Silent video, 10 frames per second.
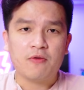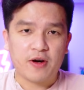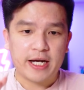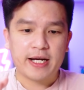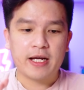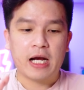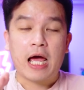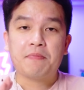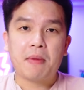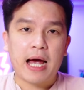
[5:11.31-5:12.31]
Vậy nên
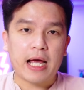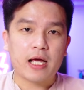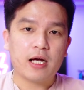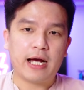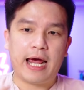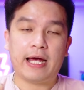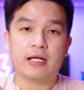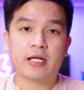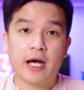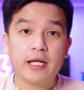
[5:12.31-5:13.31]
ba các ngân
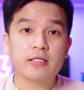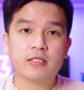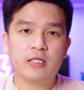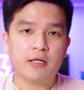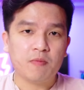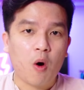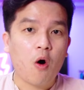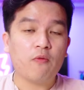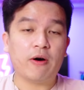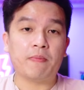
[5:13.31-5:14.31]
hàng Kết, e
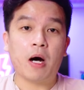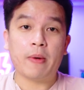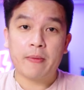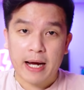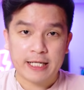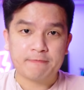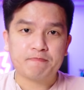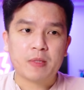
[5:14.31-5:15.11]
Timo và MB Bank